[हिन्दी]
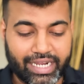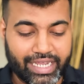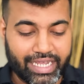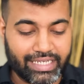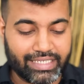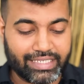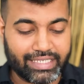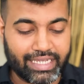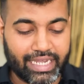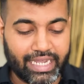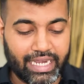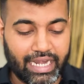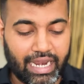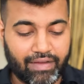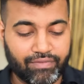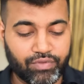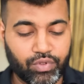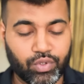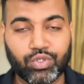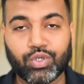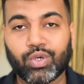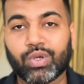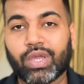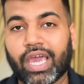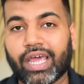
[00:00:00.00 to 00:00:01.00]
किंग्स के खिलाफ
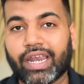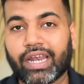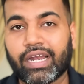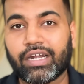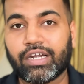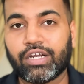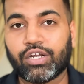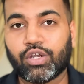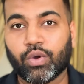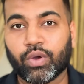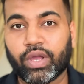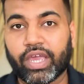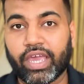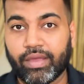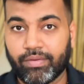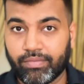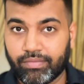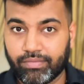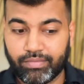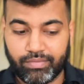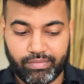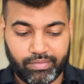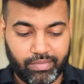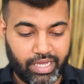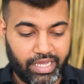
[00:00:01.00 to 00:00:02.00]
211 रन ठोके
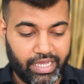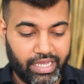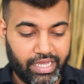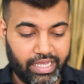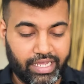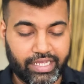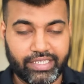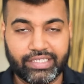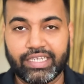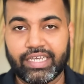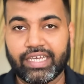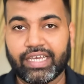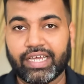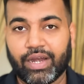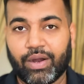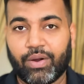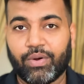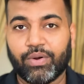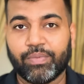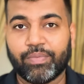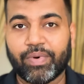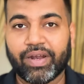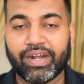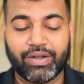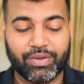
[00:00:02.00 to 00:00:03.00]
भाई इसी
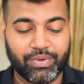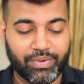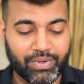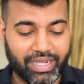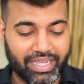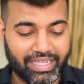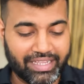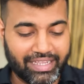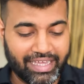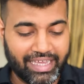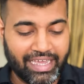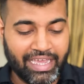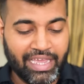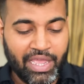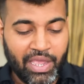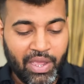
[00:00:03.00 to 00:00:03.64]
ग्राउंड पर ढोके थे